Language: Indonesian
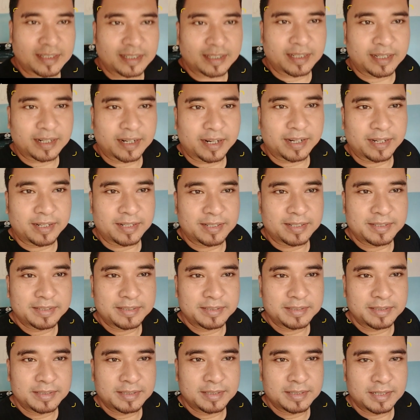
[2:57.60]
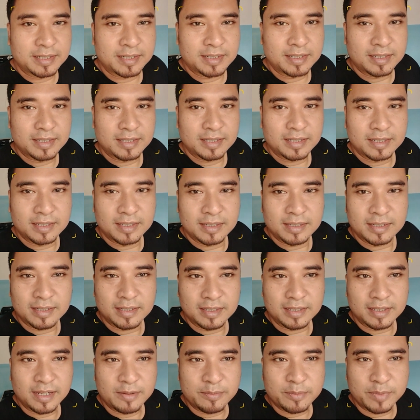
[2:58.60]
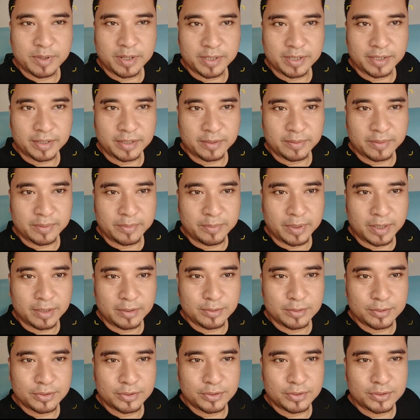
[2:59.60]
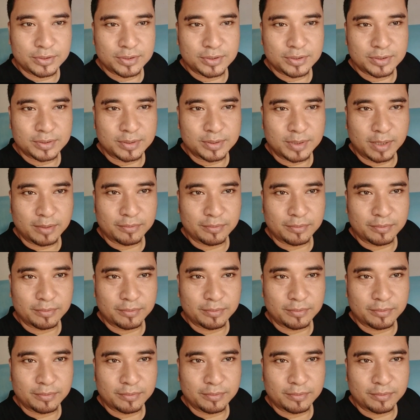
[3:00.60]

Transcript: keren gambarnya tambah bagus dan